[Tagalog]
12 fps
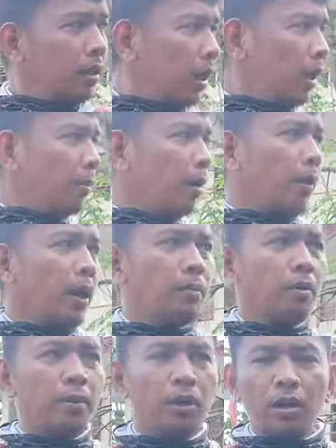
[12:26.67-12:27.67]
Eh nagpahimo
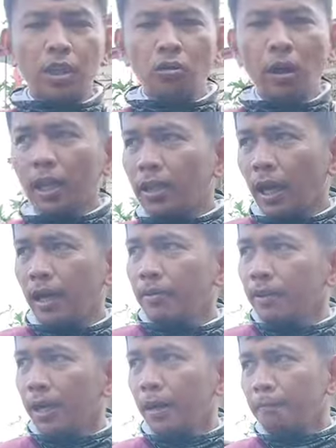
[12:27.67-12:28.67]
niya kasulatan
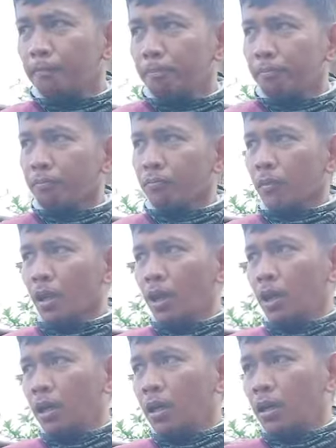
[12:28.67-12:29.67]
unya.
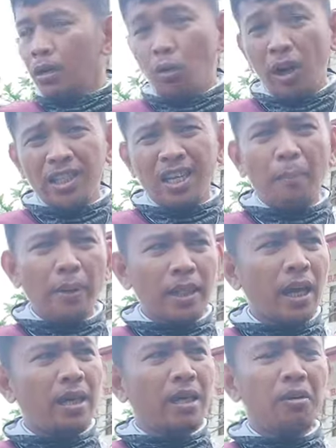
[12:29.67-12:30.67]
Wala si
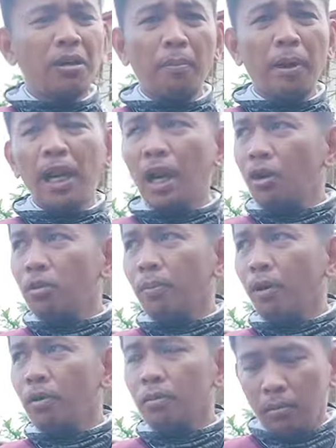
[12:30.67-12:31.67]
kapitan dayon nag run out
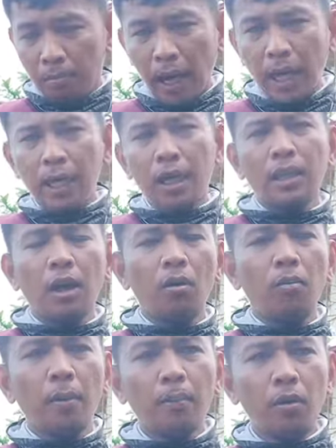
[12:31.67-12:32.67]
pod. Balik lang ta
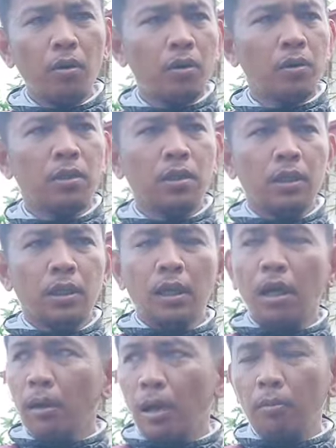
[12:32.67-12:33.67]
ugma pohon.
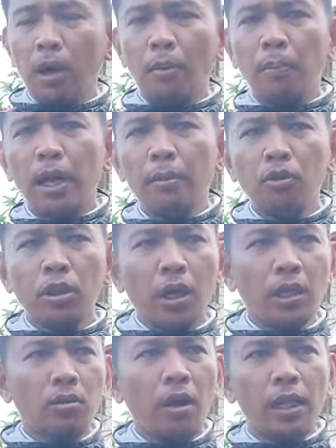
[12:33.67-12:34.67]
Kay aron makapahimo tag
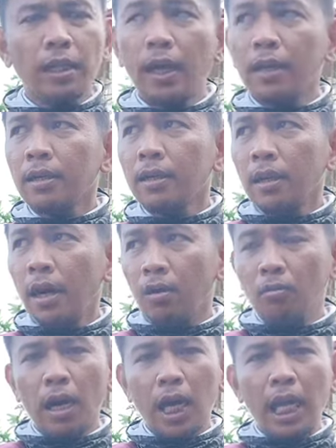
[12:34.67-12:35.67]
kasulatan,
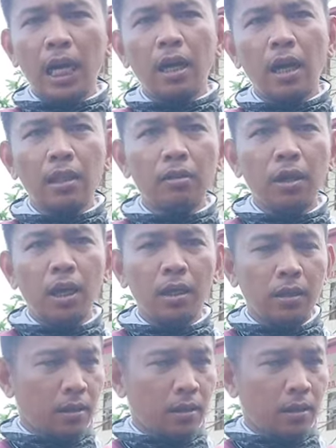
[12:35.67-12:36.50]
aron maklear na nato ni. Eh.